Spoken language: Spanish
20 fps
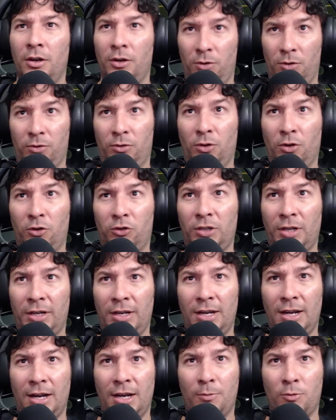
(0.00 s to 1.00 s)
los dos
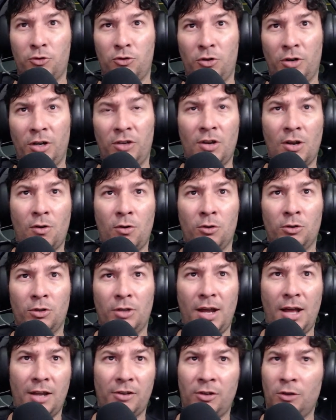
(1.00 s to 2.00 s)
tenían emociones
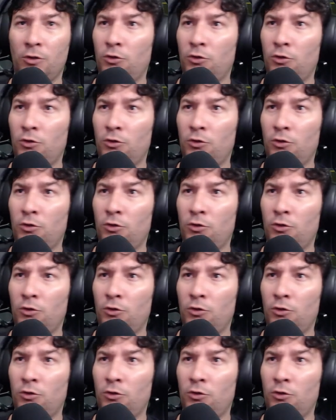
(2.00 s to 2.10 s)
encontradas,